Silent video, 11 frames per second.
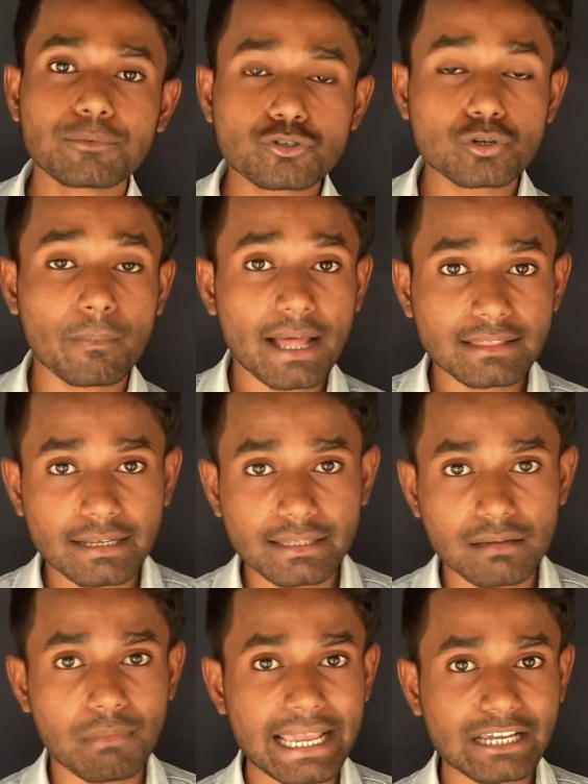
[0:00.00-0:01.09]
अब दोस्तों बात करते
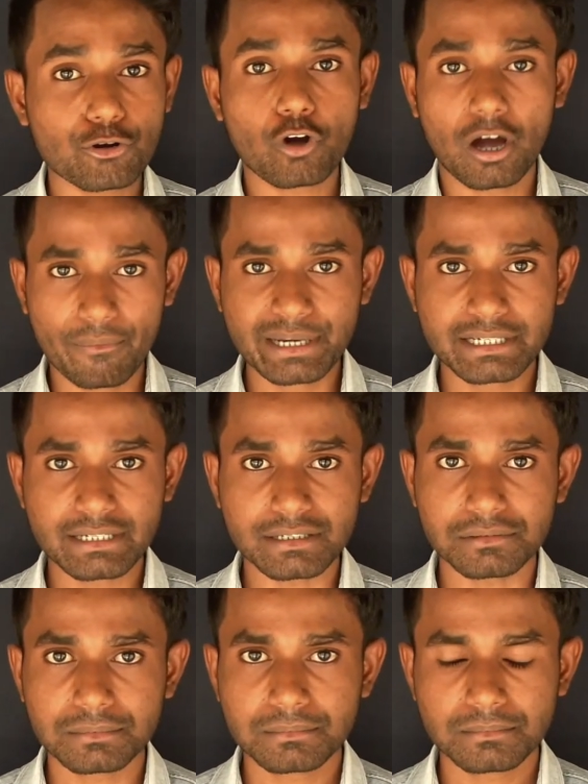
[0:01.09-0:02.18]
हैं माइक्रो ओवन की
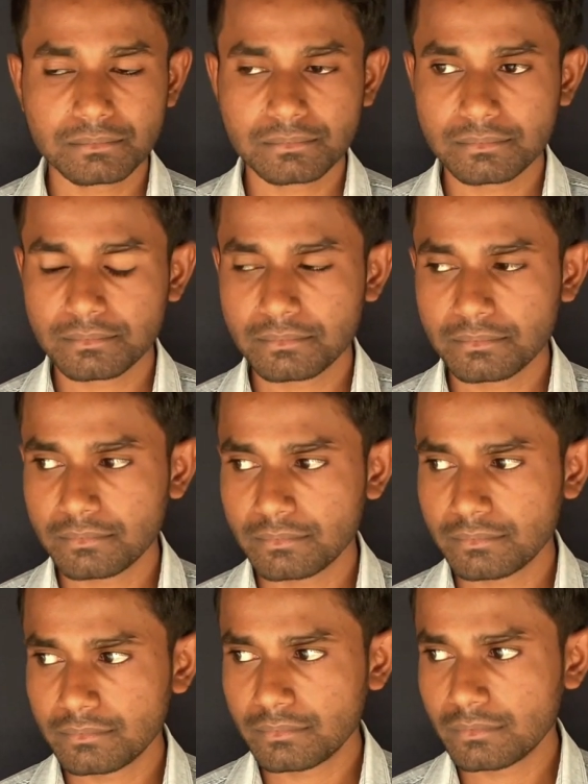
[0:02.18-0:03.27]
ओ भाई माइक्रो
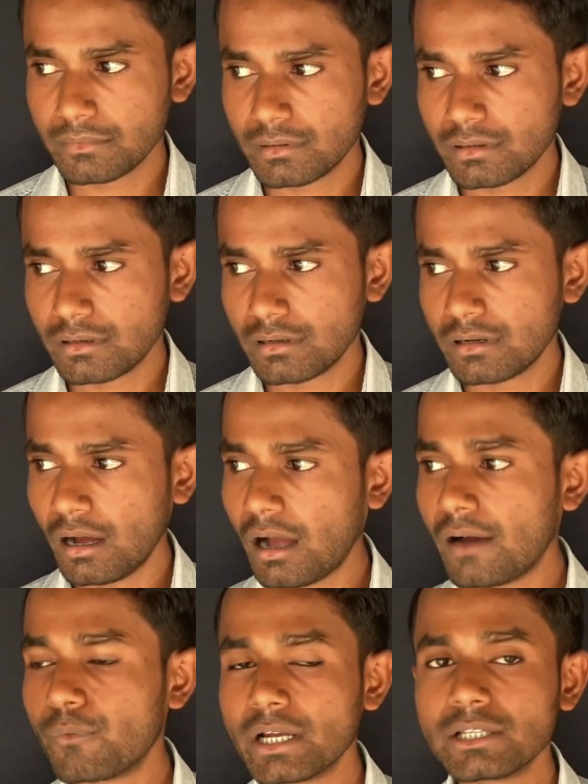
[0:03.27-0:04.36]
कैमरा होता है माइक्रो ओवन
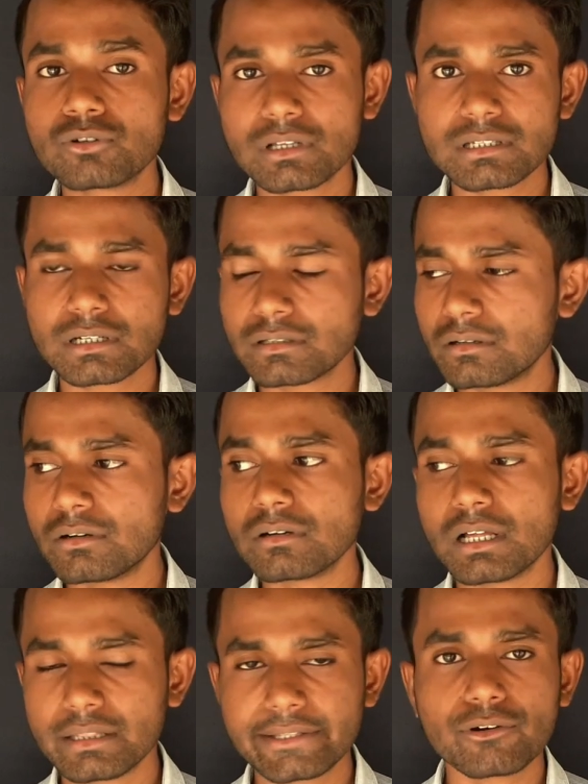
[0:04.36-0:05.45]
हाँ वही थोड़ा सा
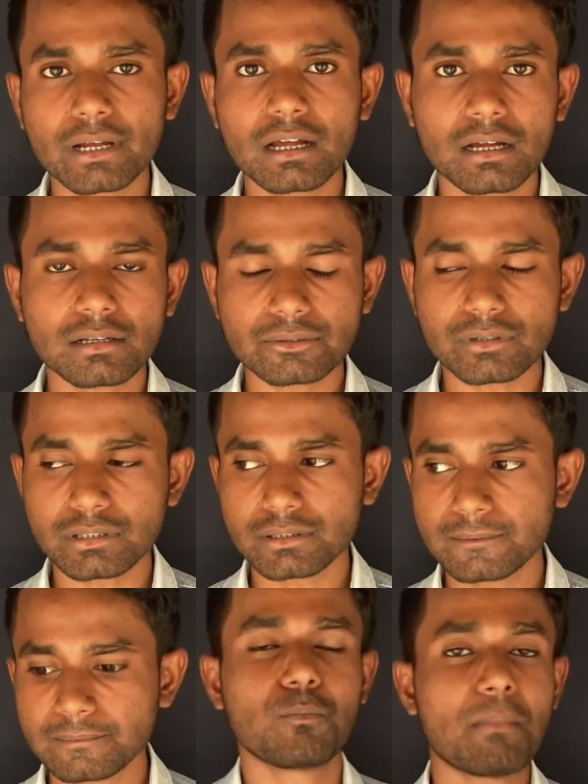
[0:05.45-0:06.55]
गलती हो गया हाँ थोड़ा
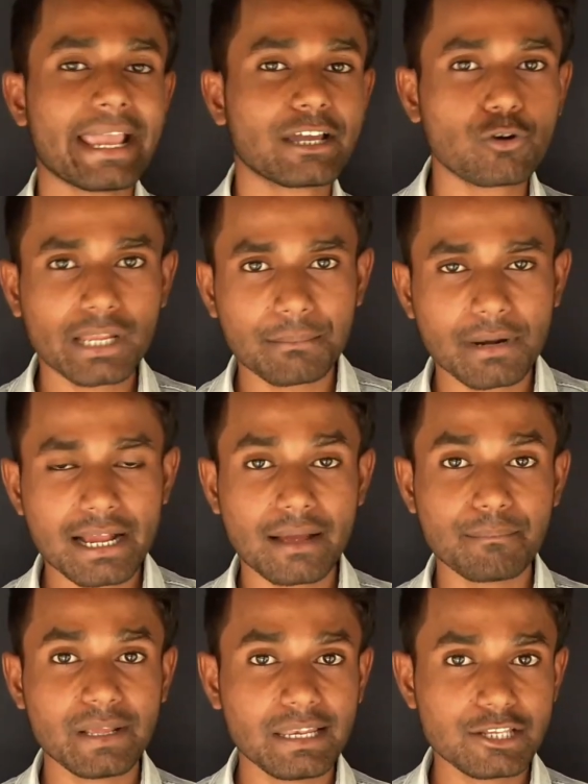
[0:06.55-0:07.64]
सा तो माइक्रो कैमरा का
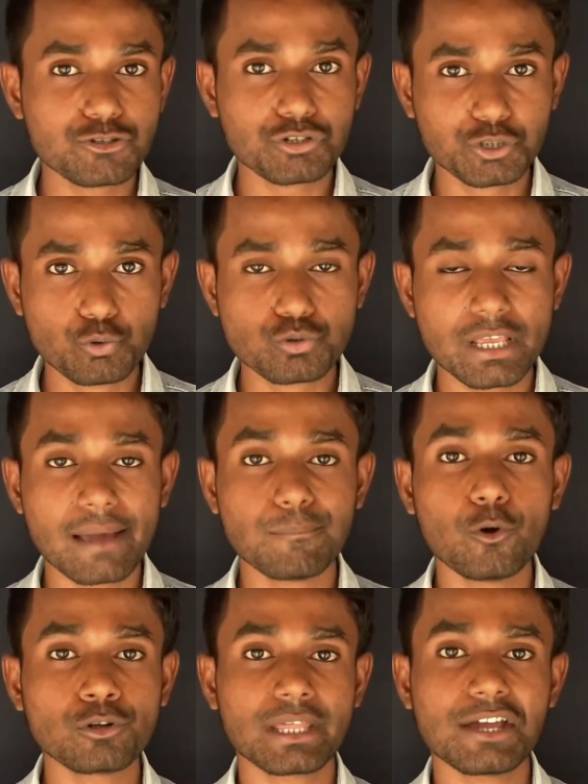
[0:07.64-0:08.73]
मेनली जो यूज़ है
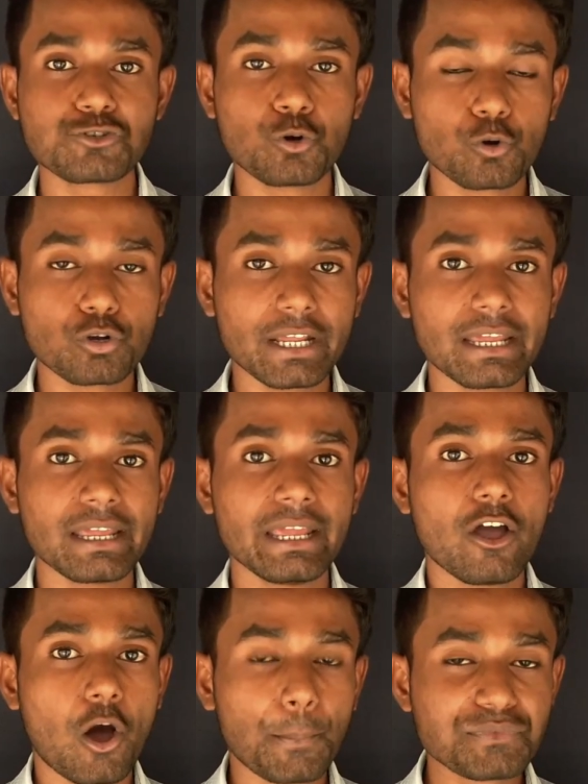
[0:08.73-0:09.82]
वो होता है छोटे
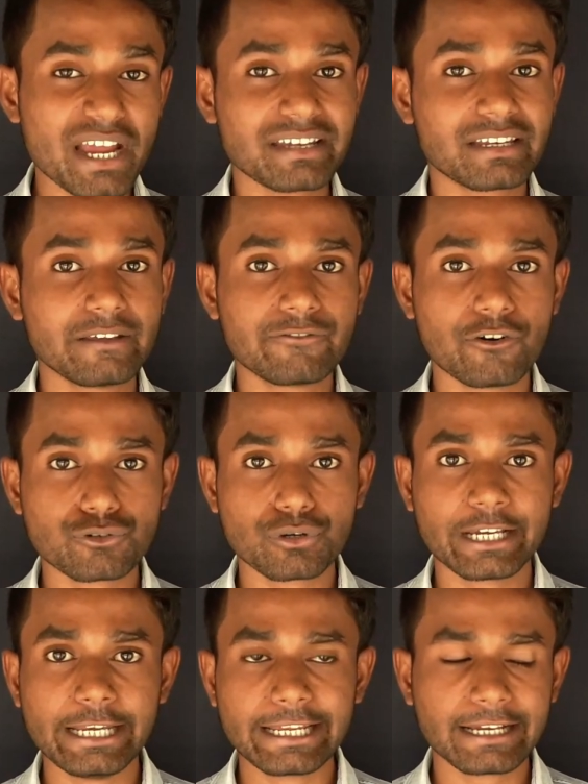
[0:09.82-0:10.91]
ऑब्जेक्ट की फ़ोटो
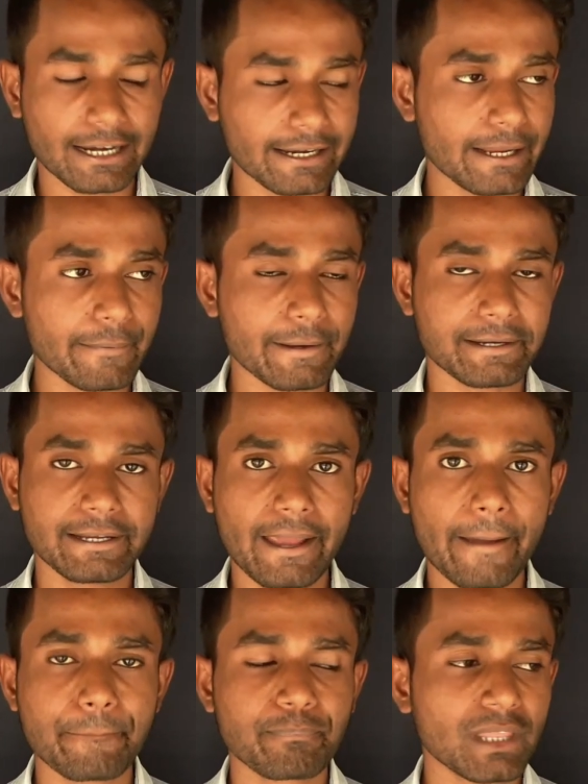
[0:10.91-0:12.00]
क्लिक करने में ठीक
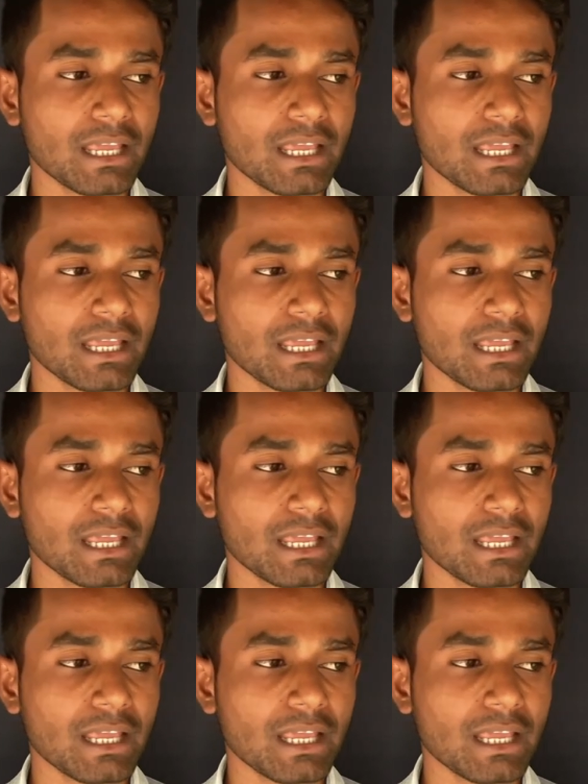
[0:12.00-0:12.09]
है